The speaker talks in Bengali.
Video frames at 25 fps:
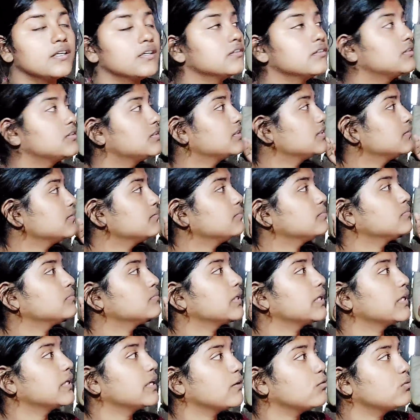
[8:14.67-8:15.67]
হচ্ছে
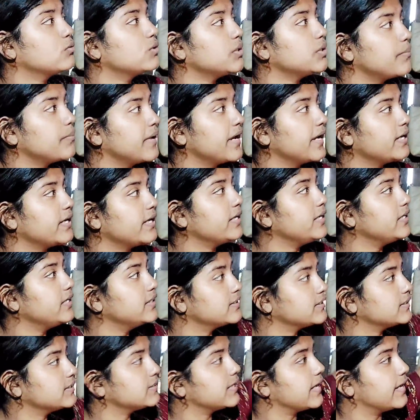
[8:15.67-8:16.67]
মানে ওদের ব্যাগে নিয়ে
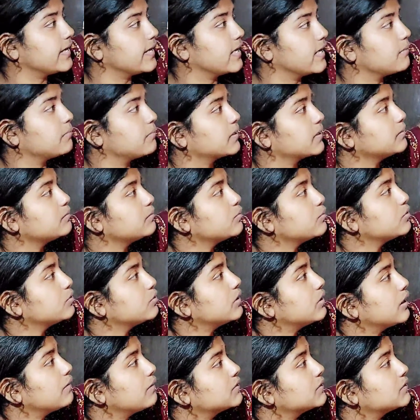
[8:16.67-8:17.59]
যেতে দেয় না আমাকে বল